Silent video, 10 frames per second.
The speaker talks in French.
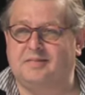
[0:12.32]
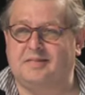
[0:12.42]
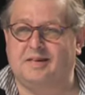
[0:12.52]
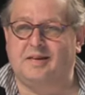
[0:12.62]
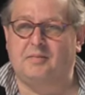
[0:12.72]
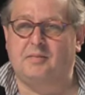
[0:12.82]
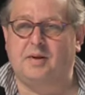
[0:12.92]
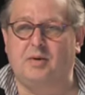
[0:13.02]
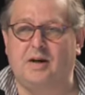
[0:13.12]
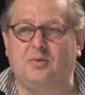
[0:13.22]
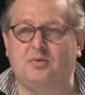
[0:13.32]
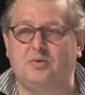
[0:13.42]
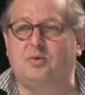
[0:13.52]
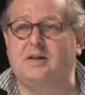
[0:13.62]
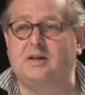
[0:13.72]
D'accord C'est D'abord, est-on sûr
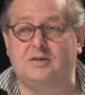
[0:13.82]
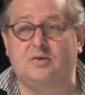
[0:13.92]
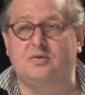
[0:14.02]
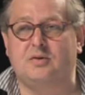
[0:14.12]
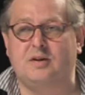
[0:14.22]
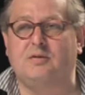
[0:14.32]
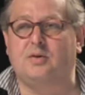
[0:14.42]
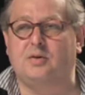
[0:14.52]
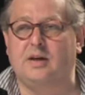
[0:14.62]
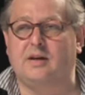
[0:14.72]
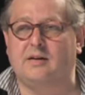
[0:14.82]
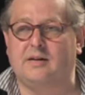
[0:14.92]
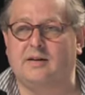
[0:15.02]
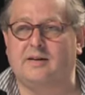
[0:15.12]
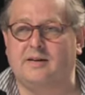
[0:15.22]
de l'existence de Stephen Hawking D'abord, Stephen
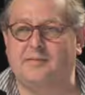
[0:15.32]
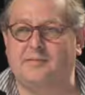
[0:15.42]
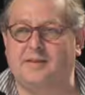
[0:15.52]
Hawking n'écrit